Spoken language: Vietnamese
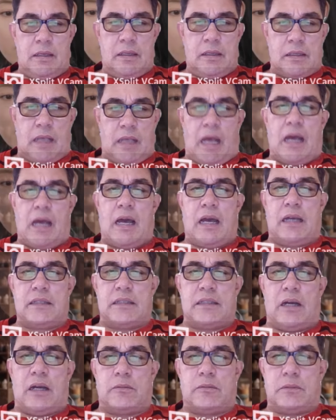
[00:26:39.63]
Cả hai
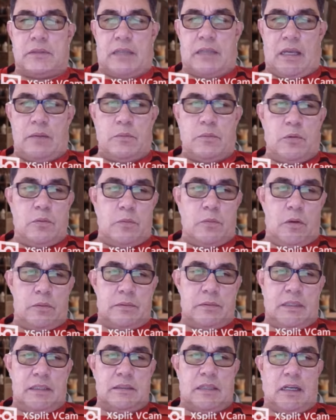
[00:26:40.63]
đồng khẽ buông một
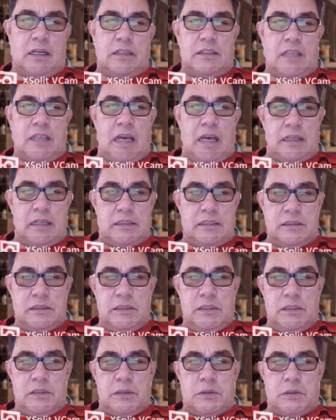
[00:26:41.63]
tiếng thở dài,
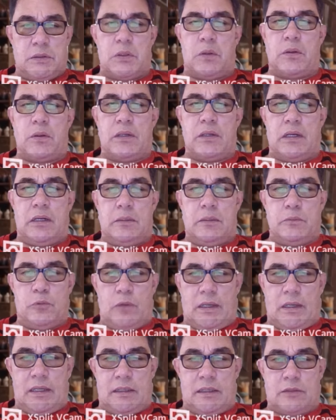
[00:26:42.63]
rồi ôm
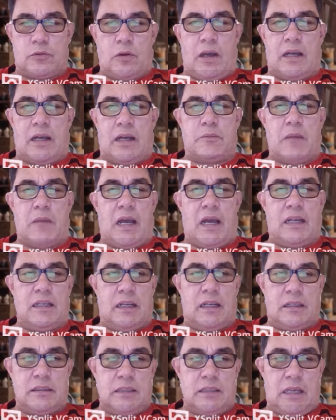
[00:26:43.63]
quyền toan bái
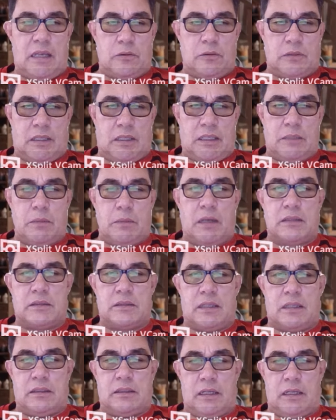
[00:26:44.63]
lẫn nhau thì bất
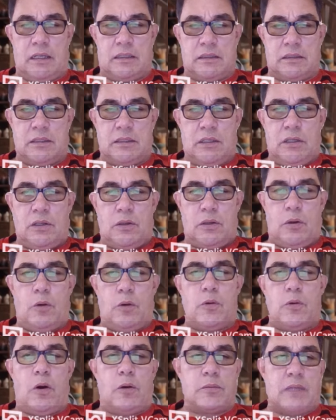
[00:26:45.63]
thình lình.
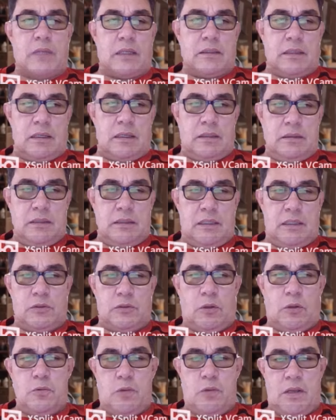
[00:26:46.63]
U hồn thánh nữ nghi
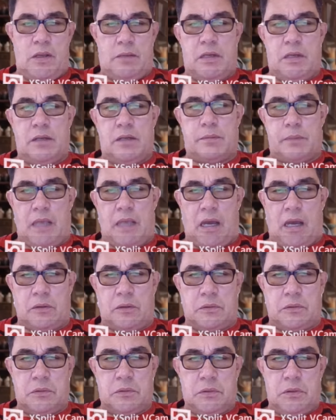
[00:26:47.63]
tố quyên bước
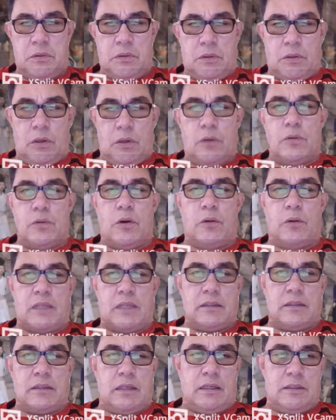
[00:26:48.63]
vào. U hồn
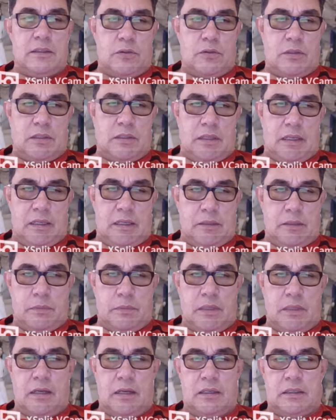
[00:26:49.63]
thánh nữ xuất hiện
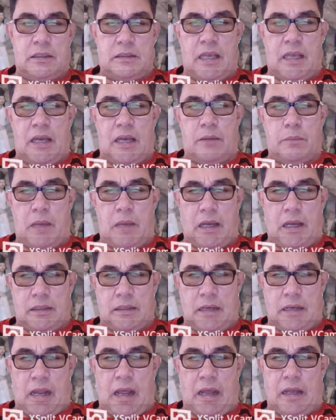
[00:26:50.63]
dơi giả mặt
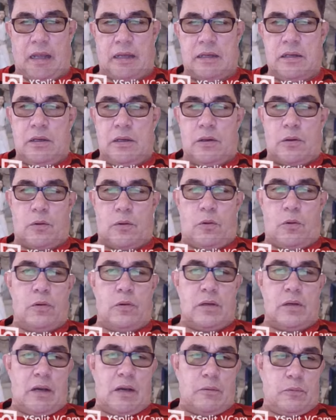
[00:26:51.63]
nạ
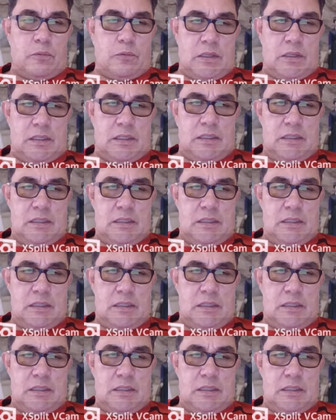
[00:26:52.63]
của ngọc quỷ.